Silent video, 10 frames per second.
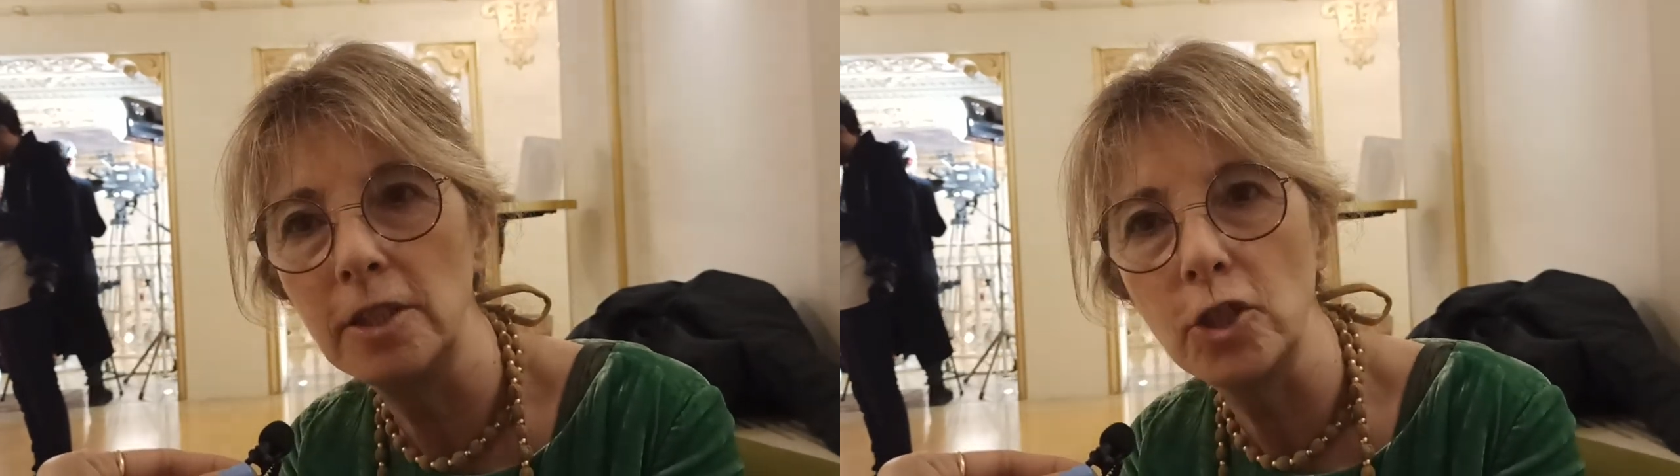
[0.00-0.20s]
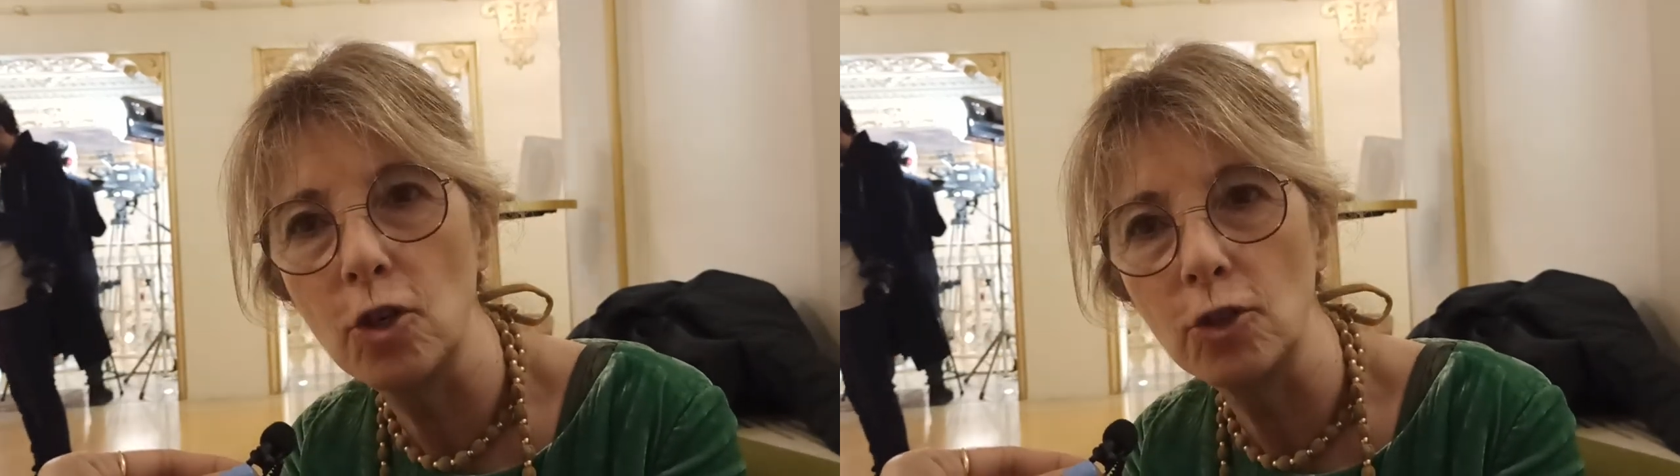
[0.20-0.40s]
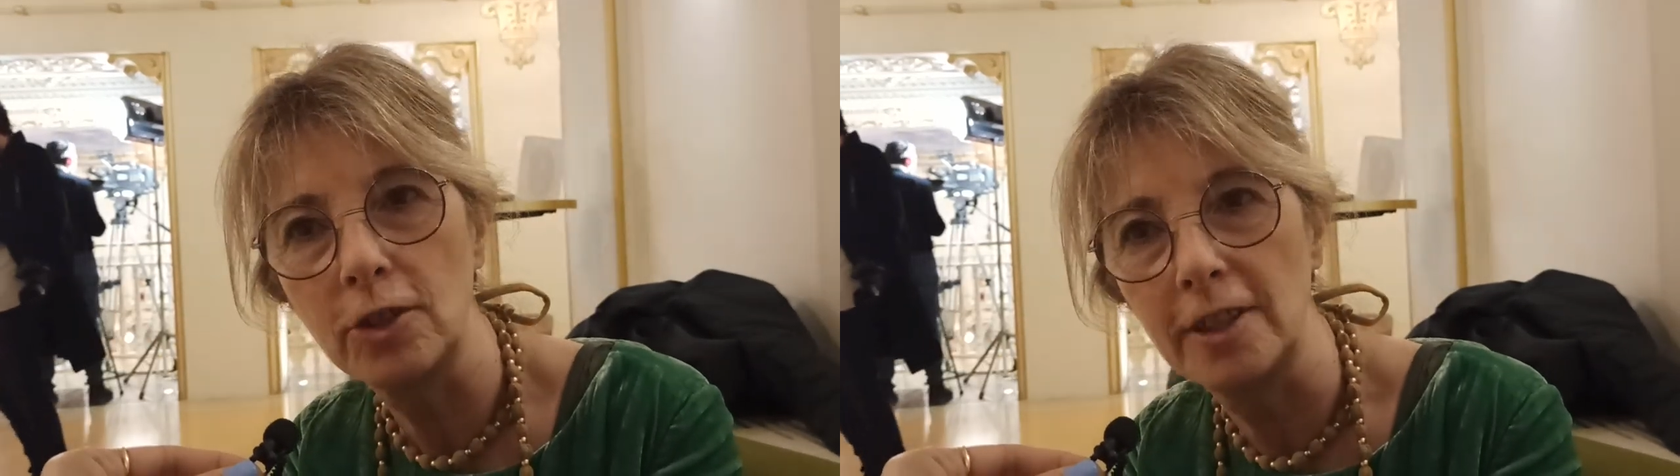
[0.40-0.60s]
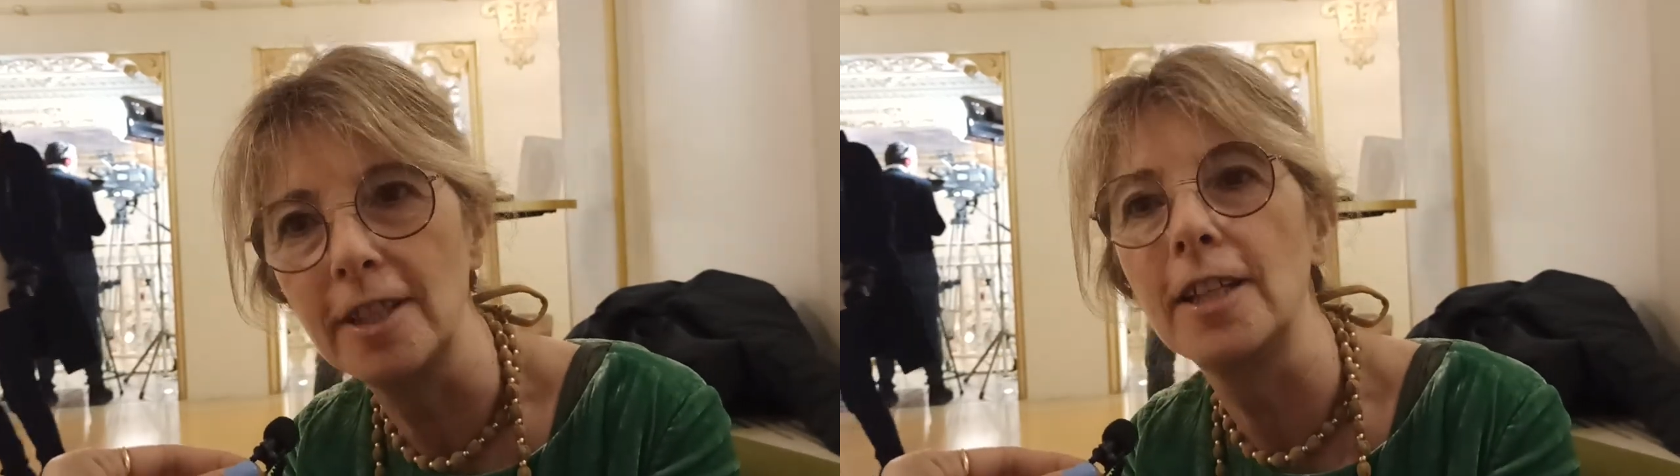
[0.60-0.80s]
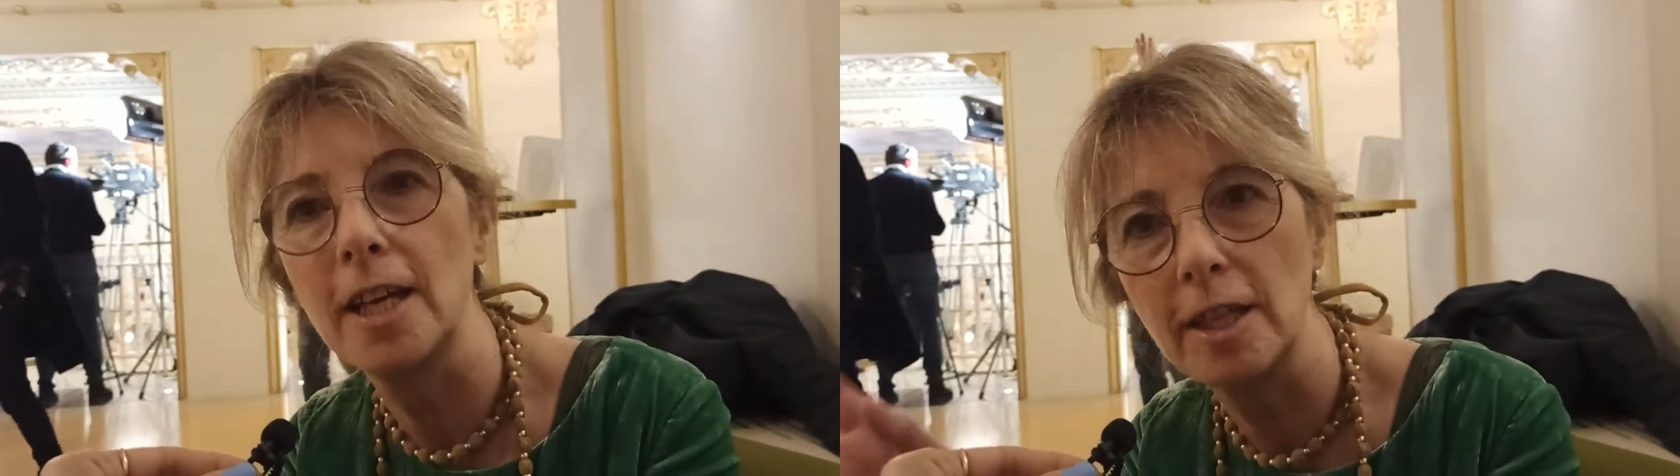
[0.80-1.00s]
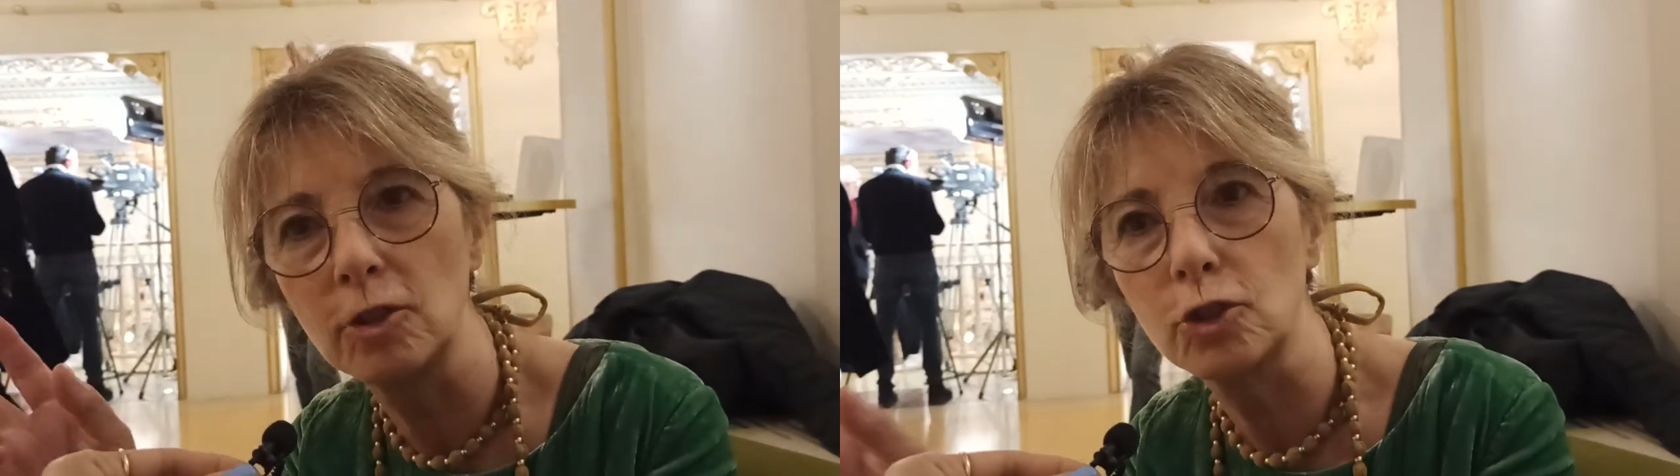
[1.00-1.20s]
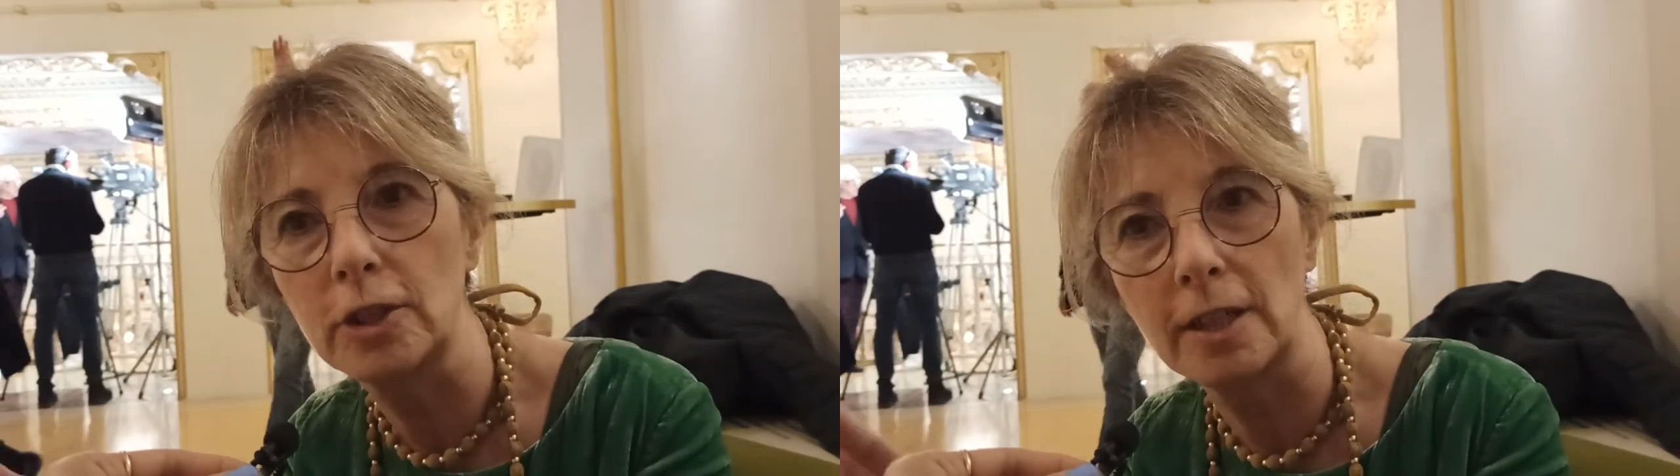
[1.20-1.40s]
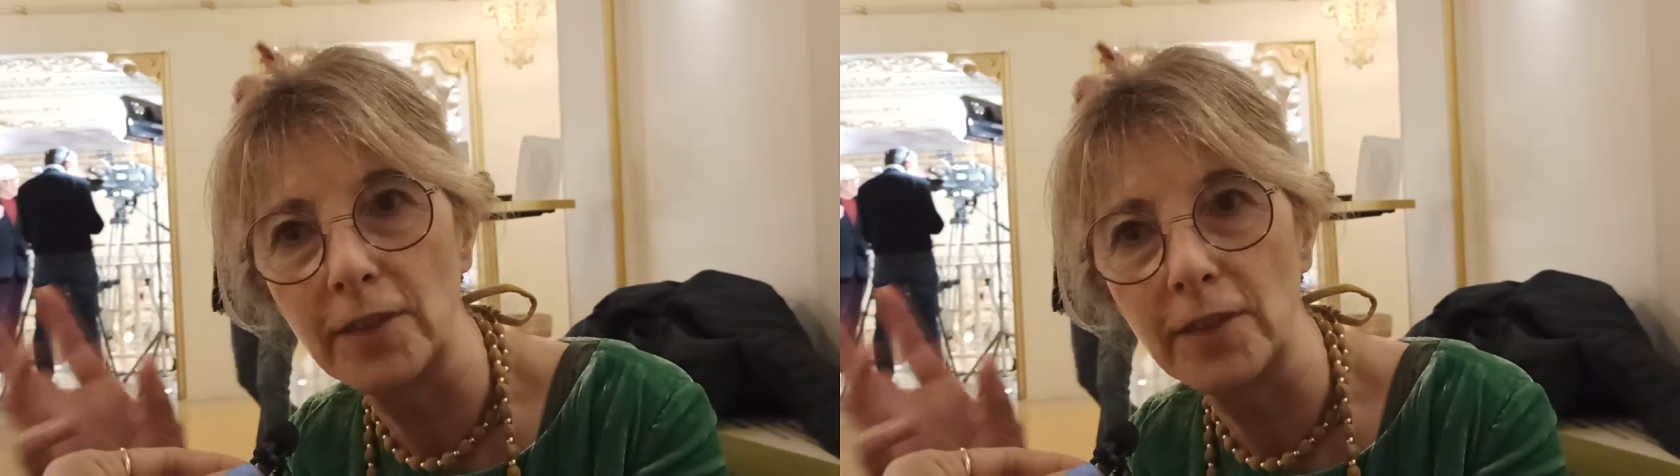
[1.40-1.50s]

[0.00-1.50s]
Gnocchi che è la nostra,